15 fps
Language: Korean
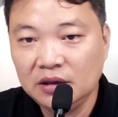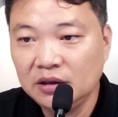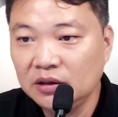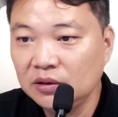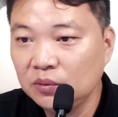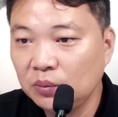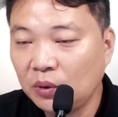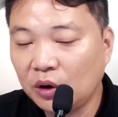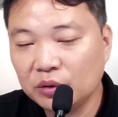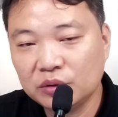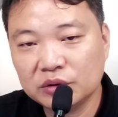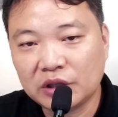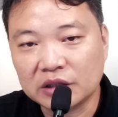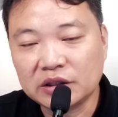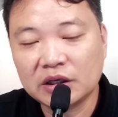어, 이거
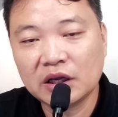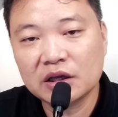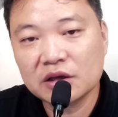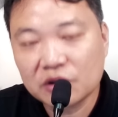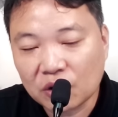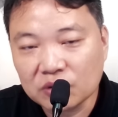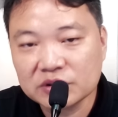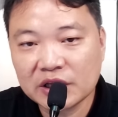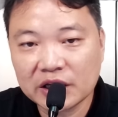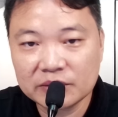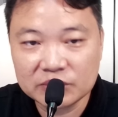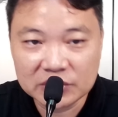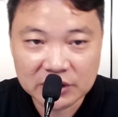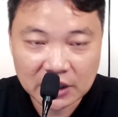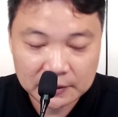대단한
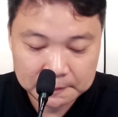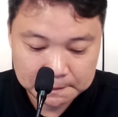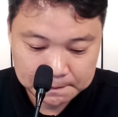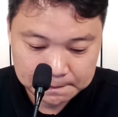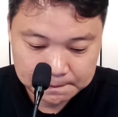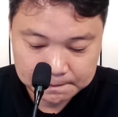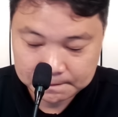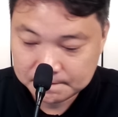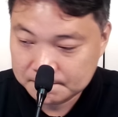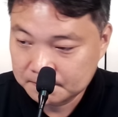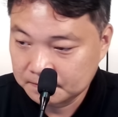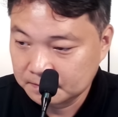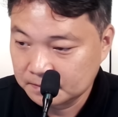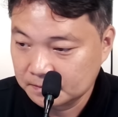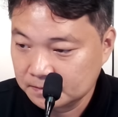경사입니다.
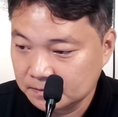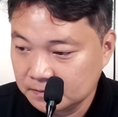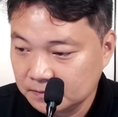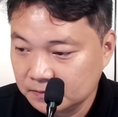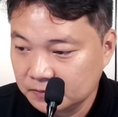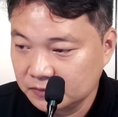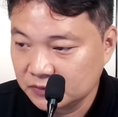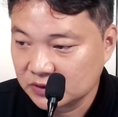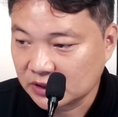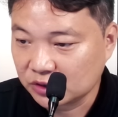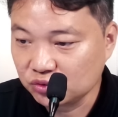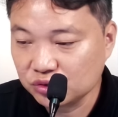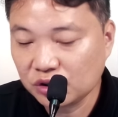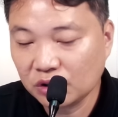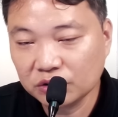자,
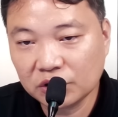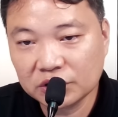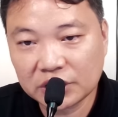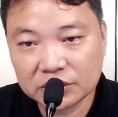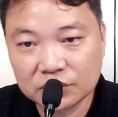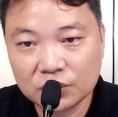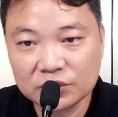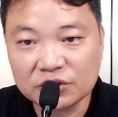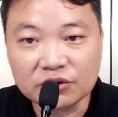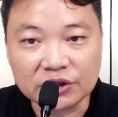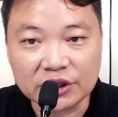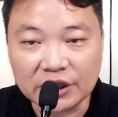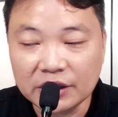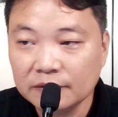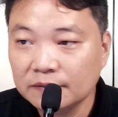윤석열
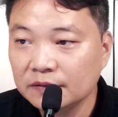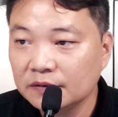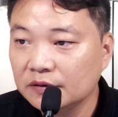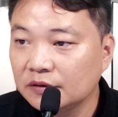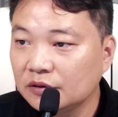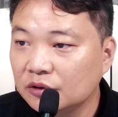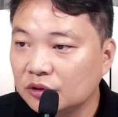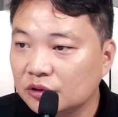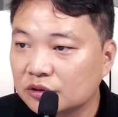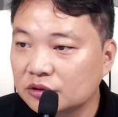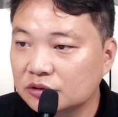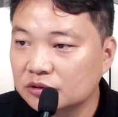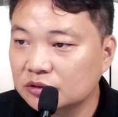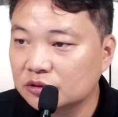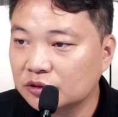대통령이
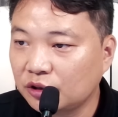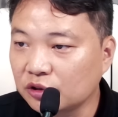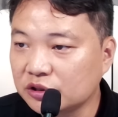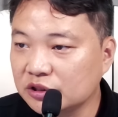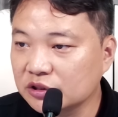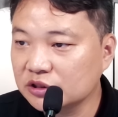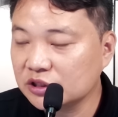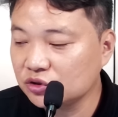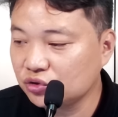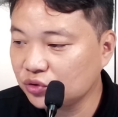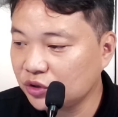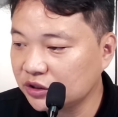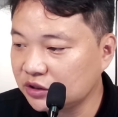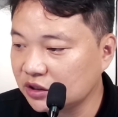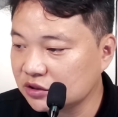그 결승 진출에
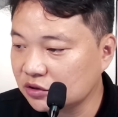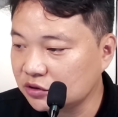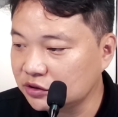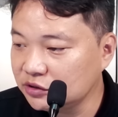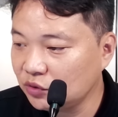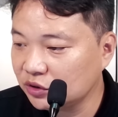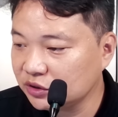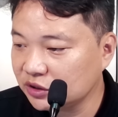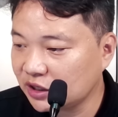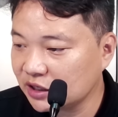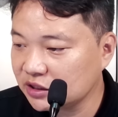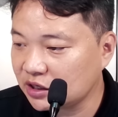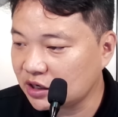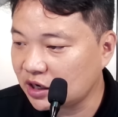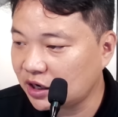대해서 응원을
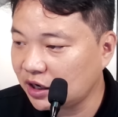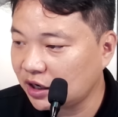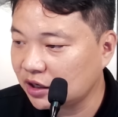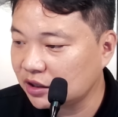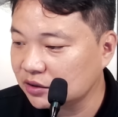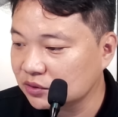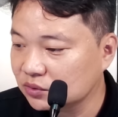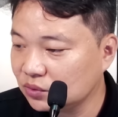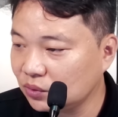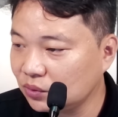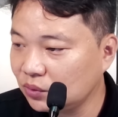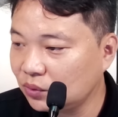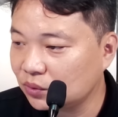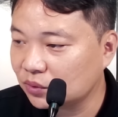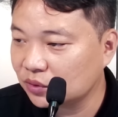하니까
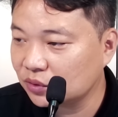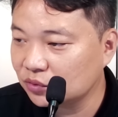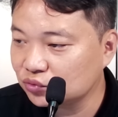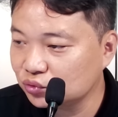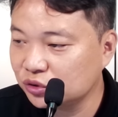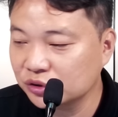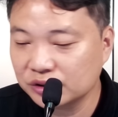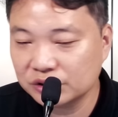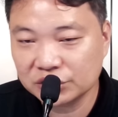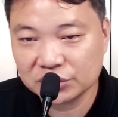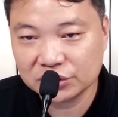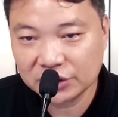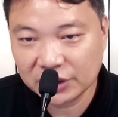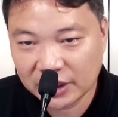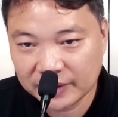또 우승을
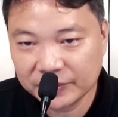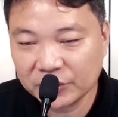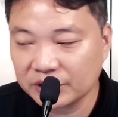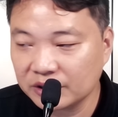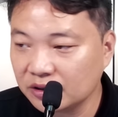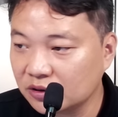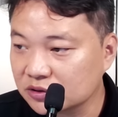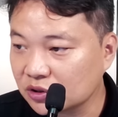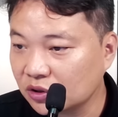해버린 거죠.